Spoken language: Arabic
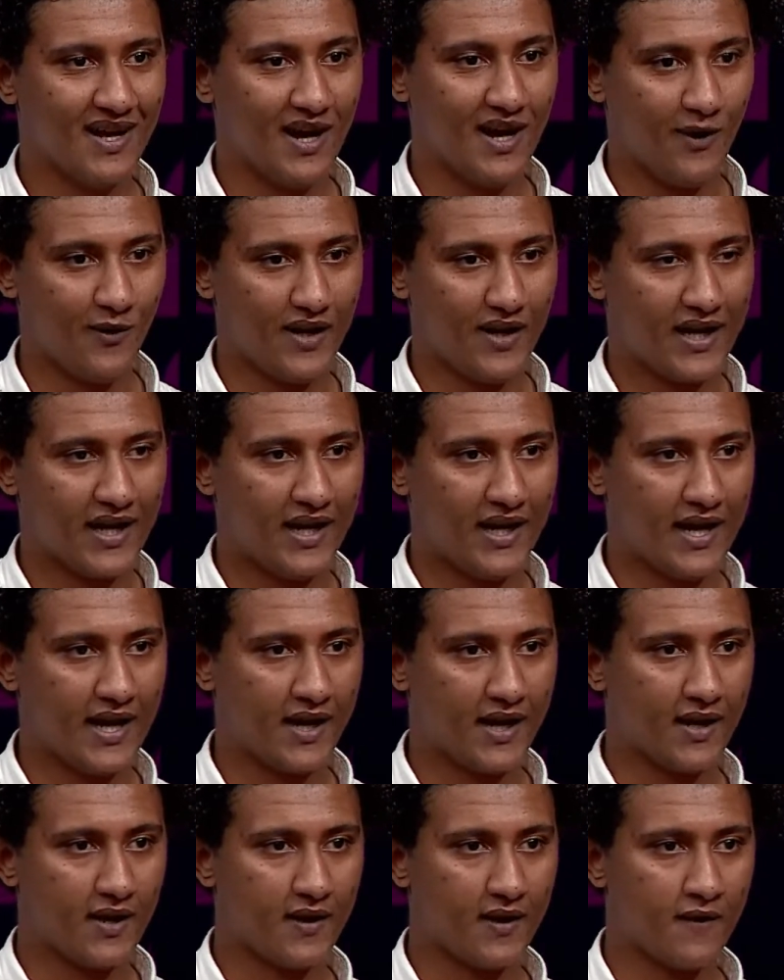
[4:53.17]
هقول لك على
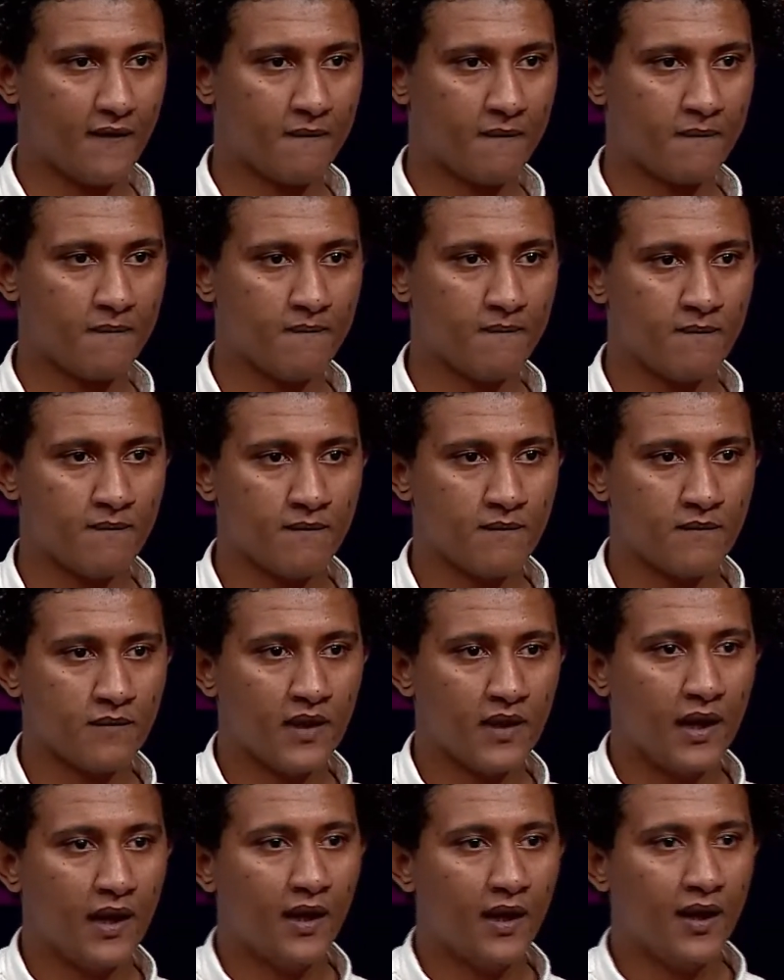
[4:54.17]
حاجه
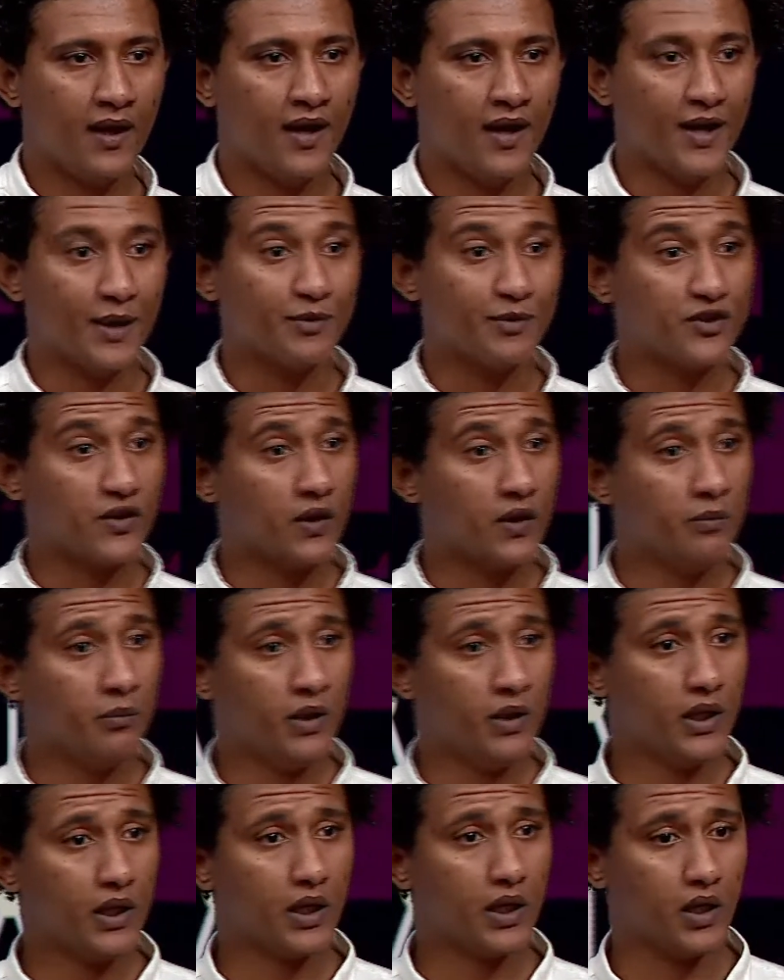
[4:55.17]
انا مش طالب
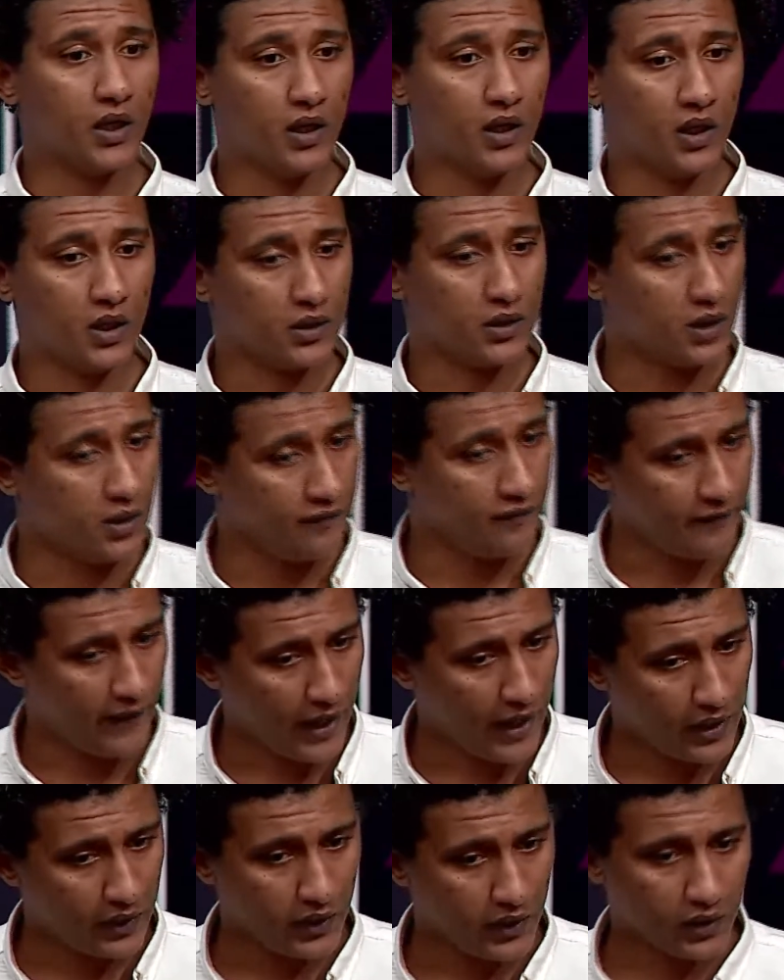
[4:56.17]
منك غير انك تيجي في
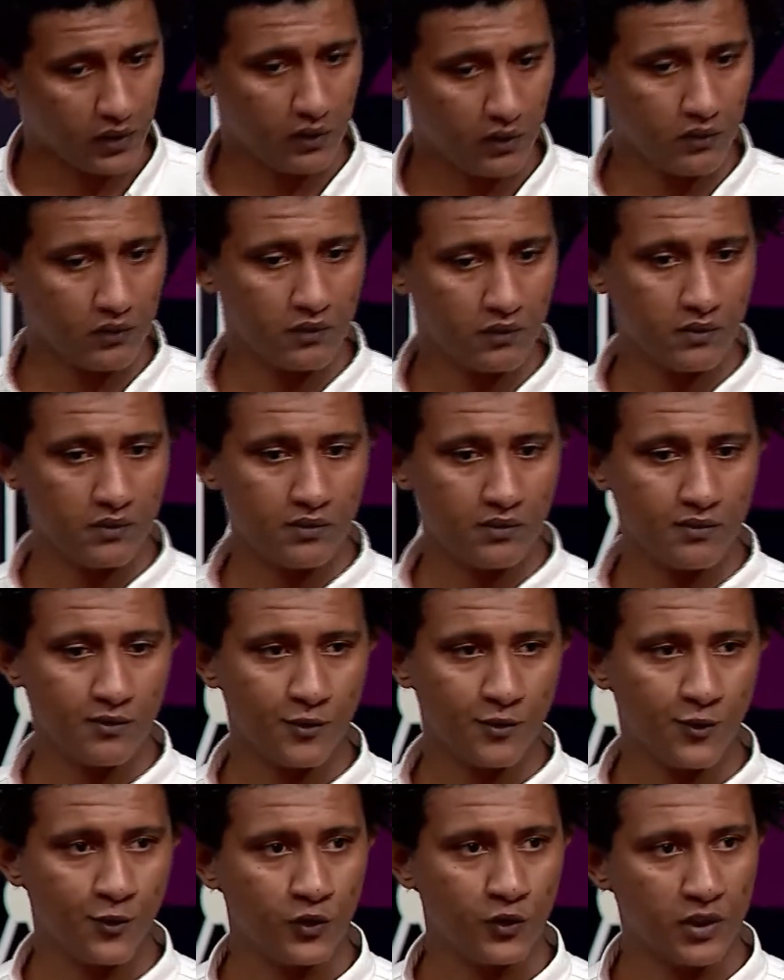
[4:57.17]
ميعادك
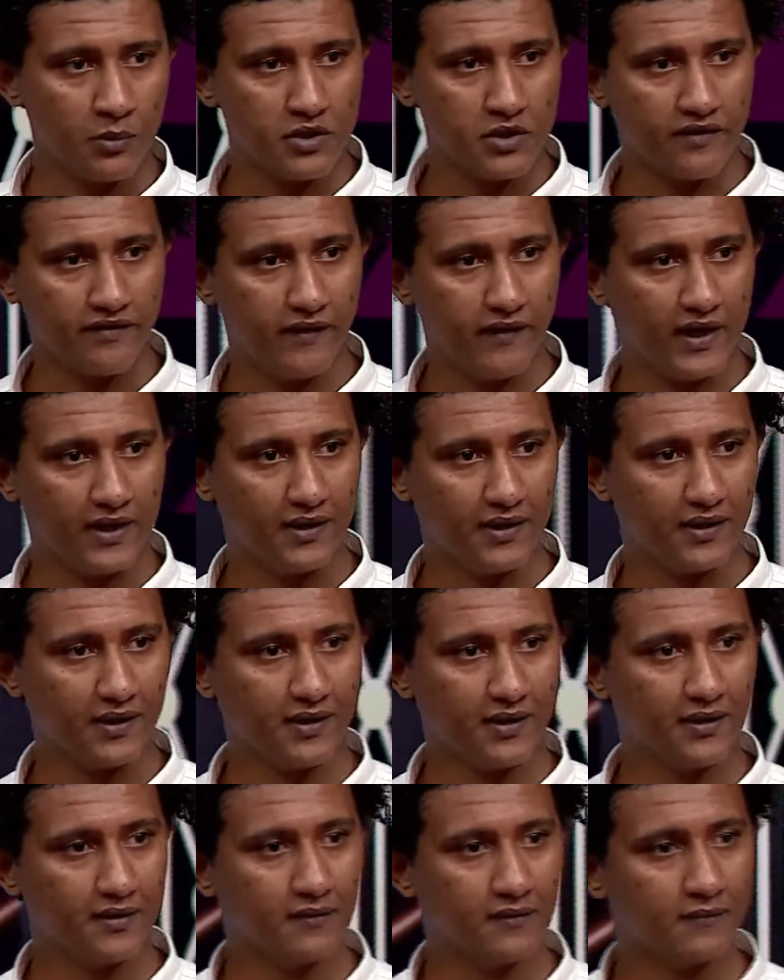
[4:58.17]
وتمشي في
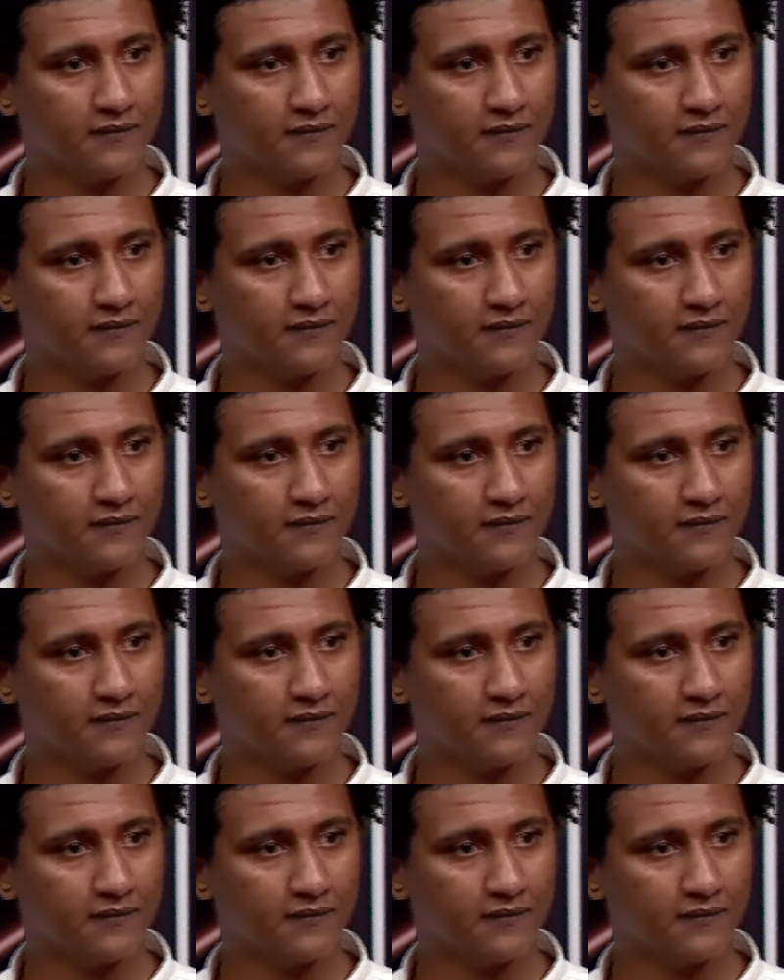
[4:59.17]
ميعادك